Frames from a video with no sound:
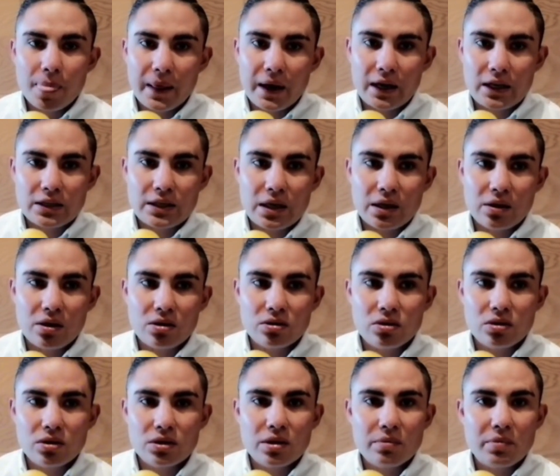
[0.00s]
Gracias a
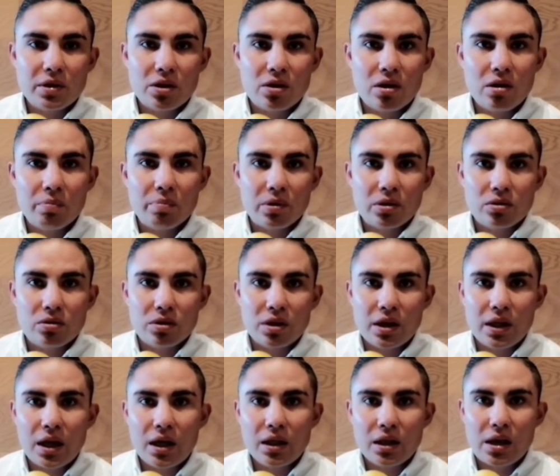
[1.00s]
Dios hoy se me dio la
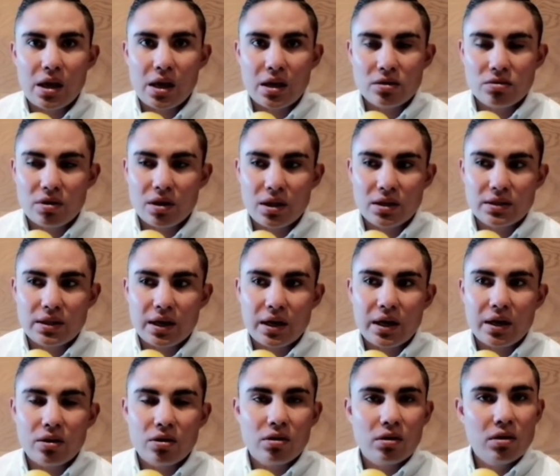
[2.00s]
oportunidad y eso ha
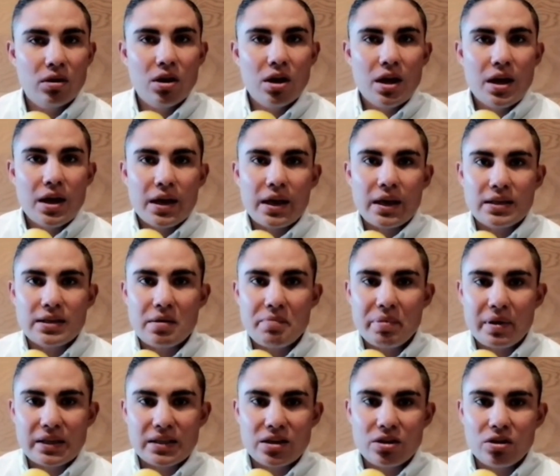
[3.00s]
destacado que
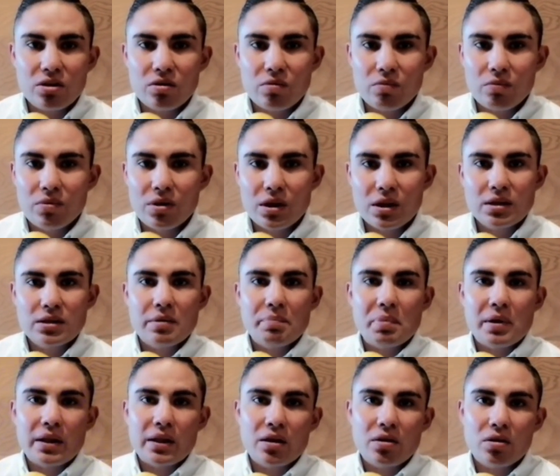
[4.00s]
siempre he sido muy
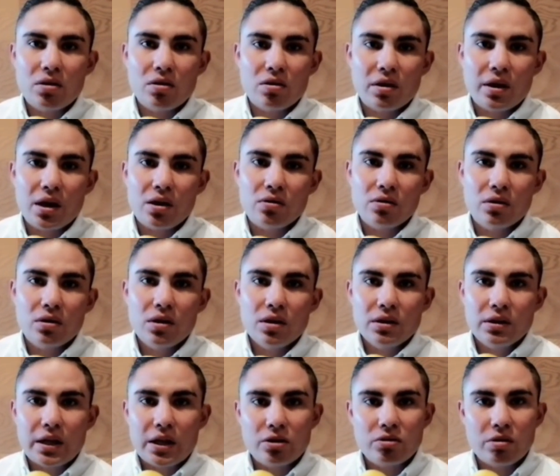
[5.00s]
disciplinado en lo que hago,
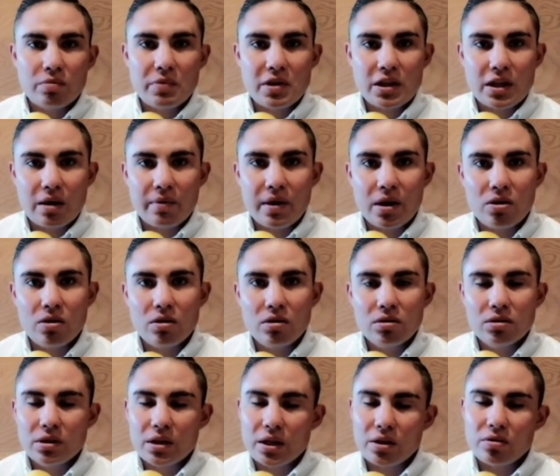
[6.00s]
tanto en mi trabajo,
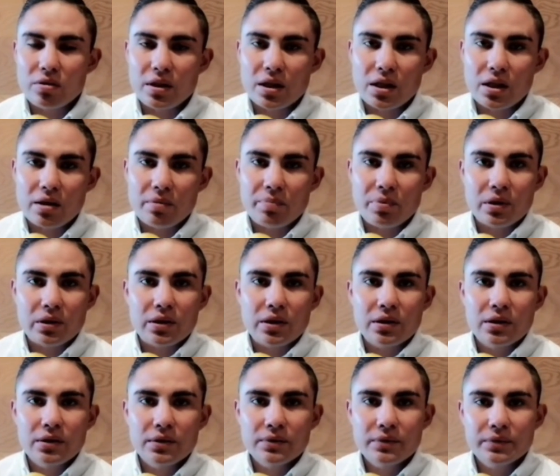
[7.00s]
tanto en el deporte.